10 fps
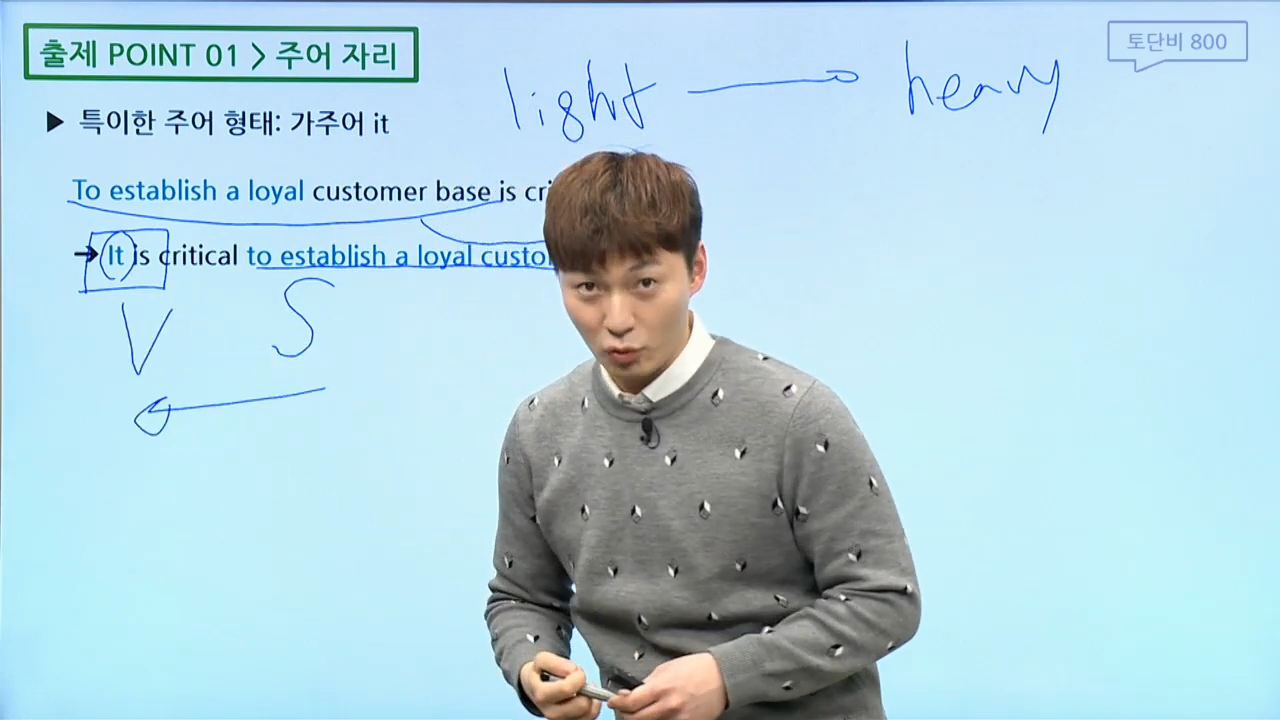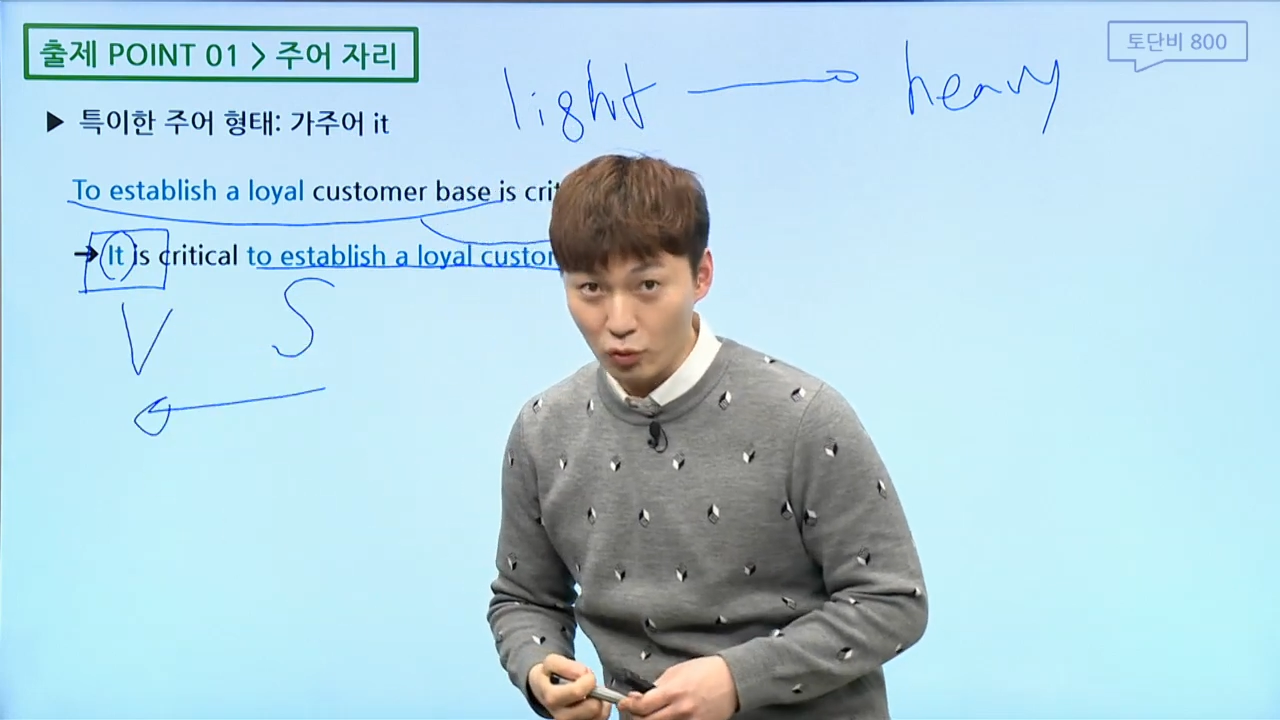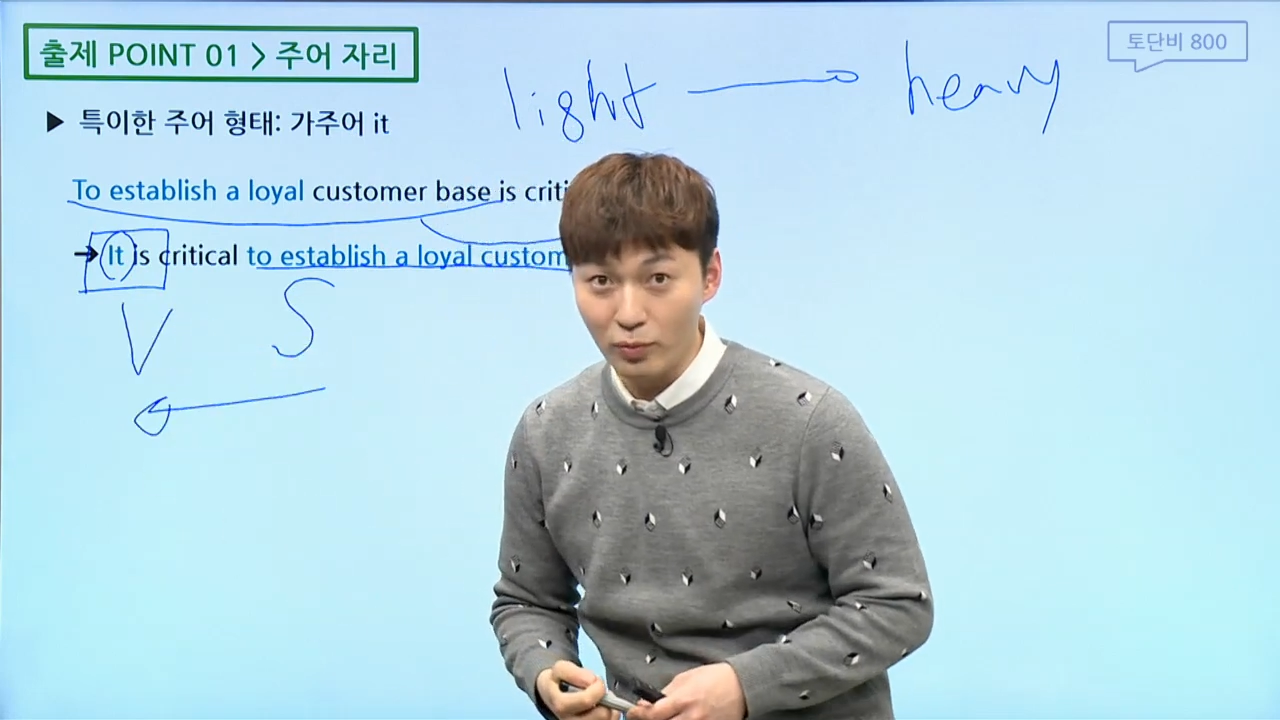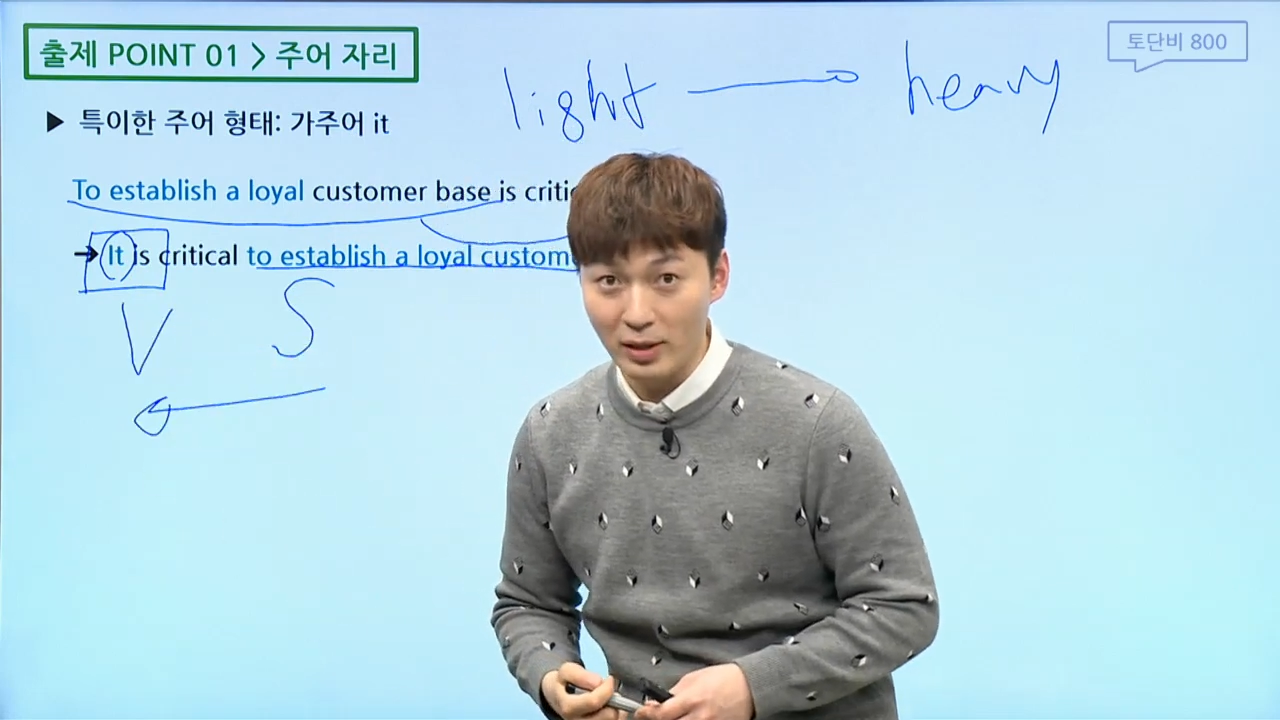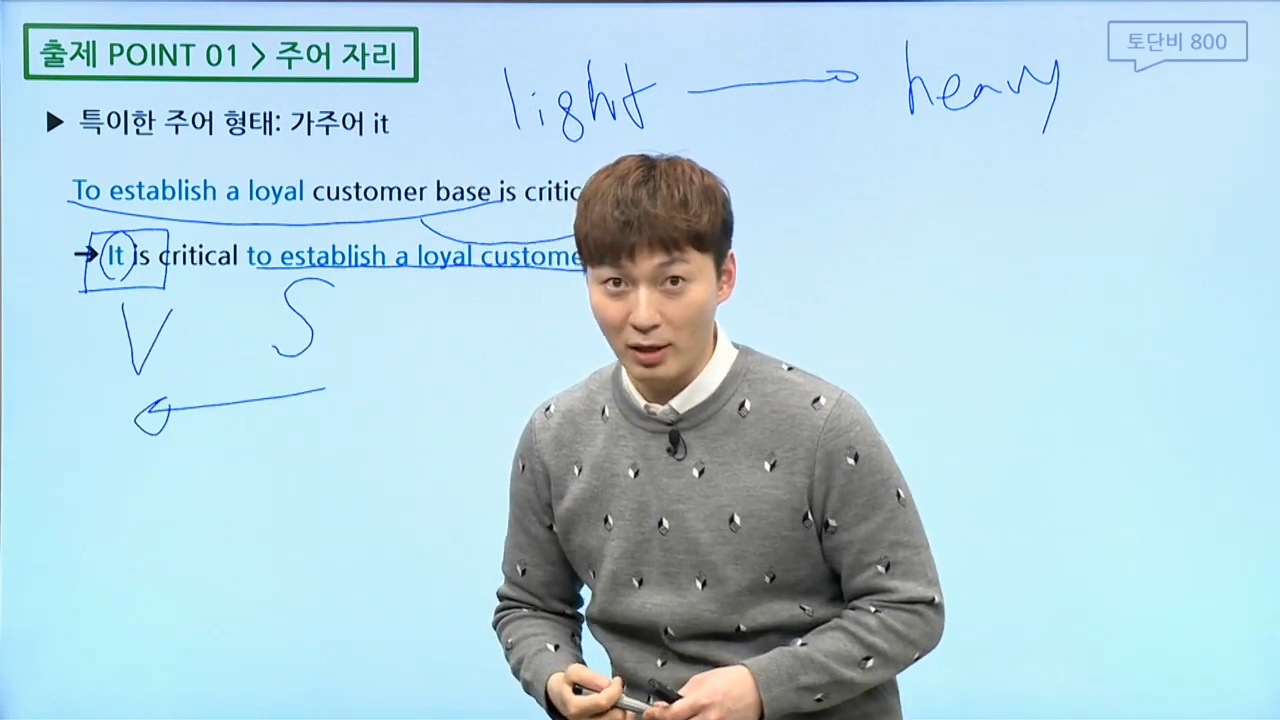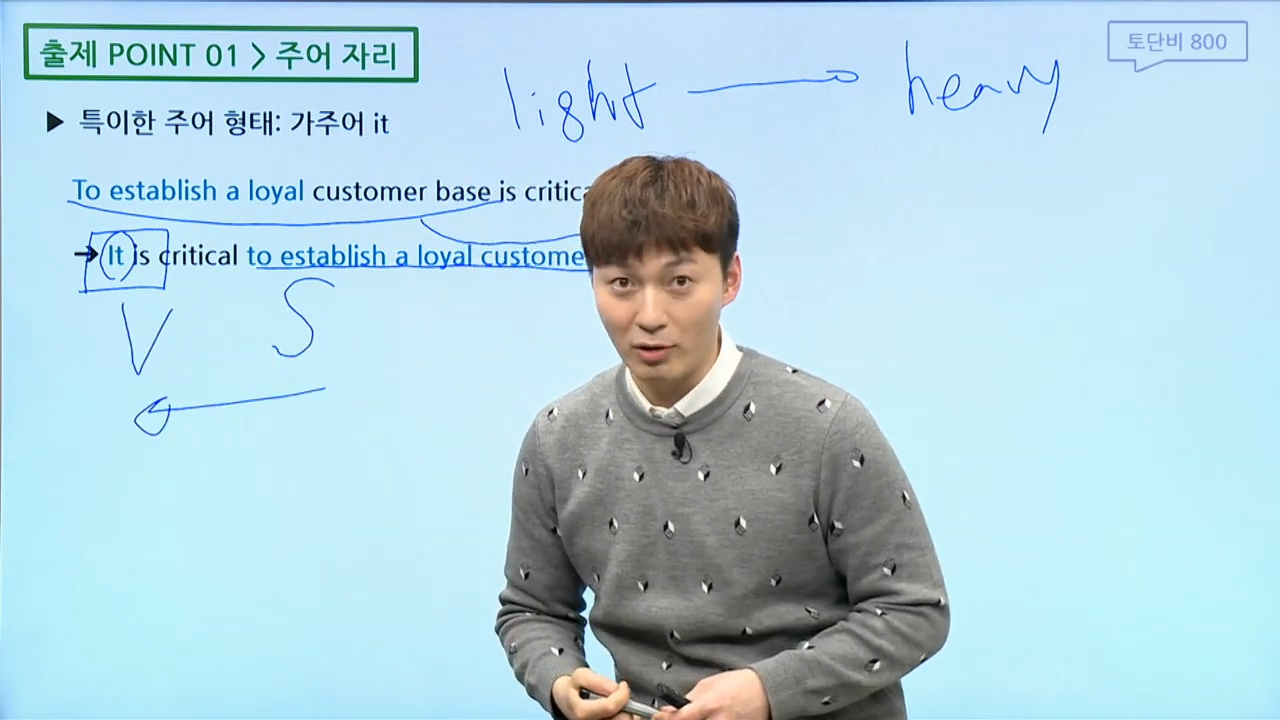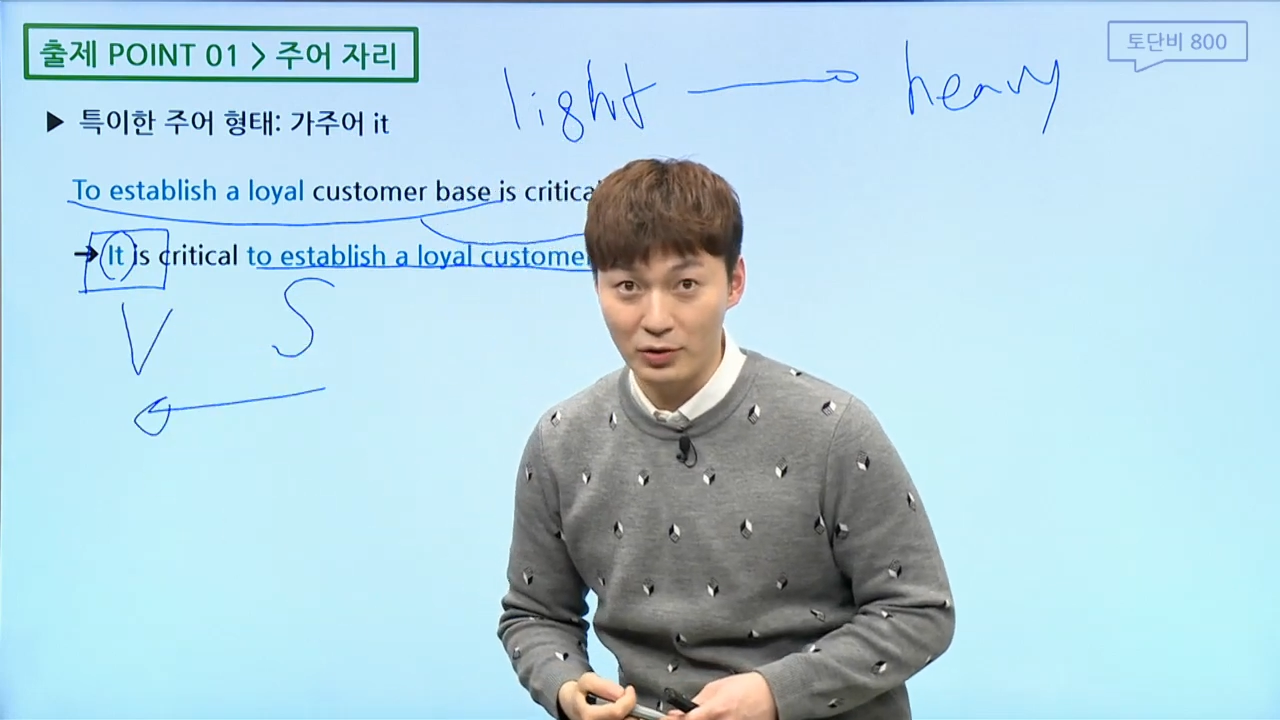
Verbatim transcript: 구문이라고